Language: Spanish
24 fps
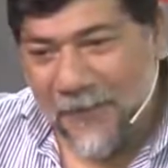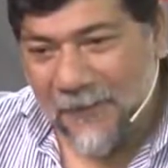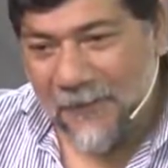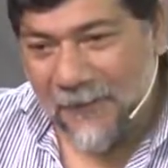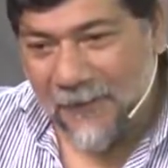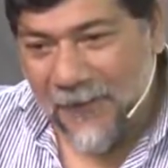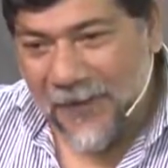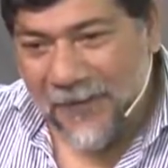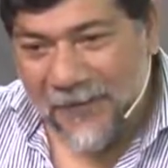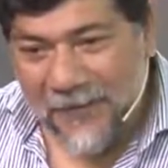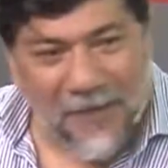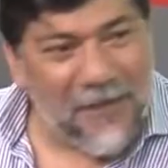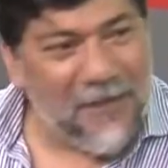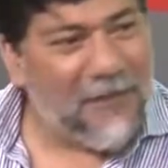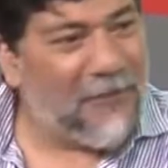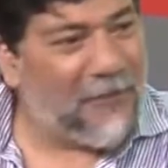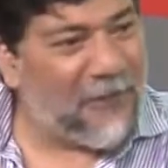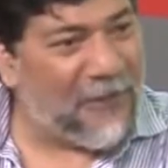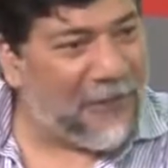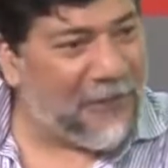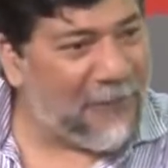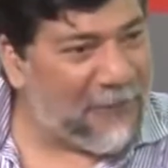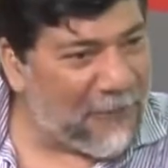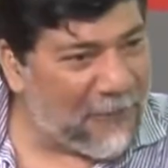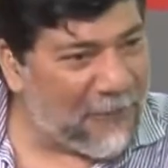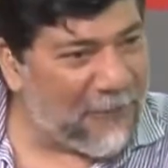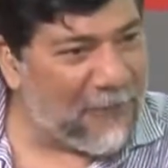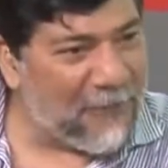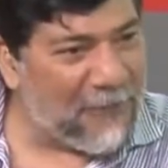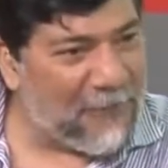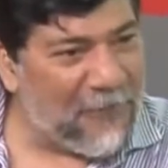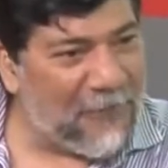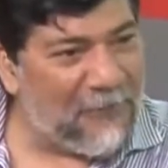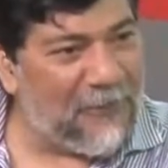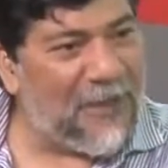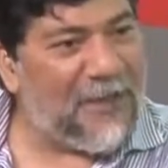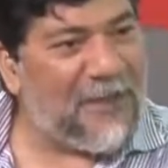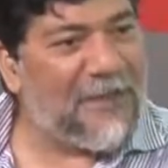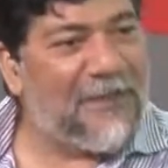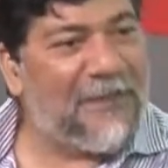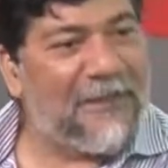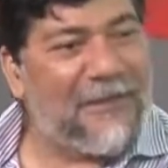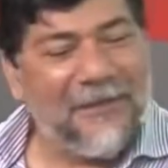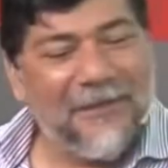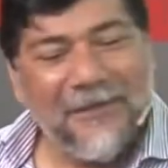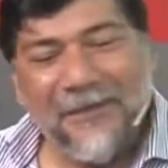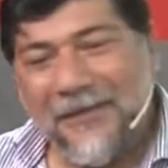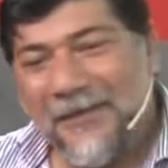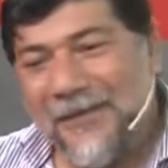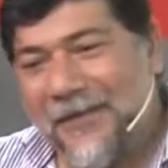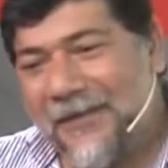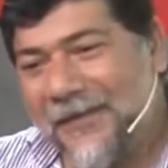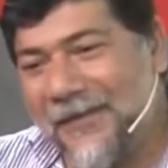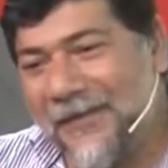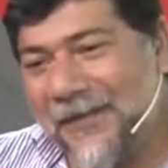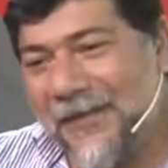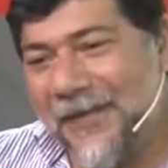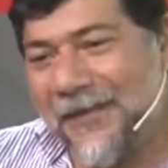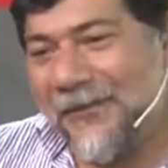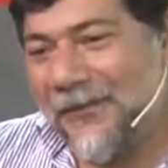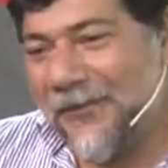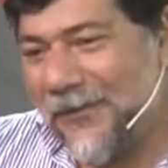vecino de Aristóbulo del Valle, ya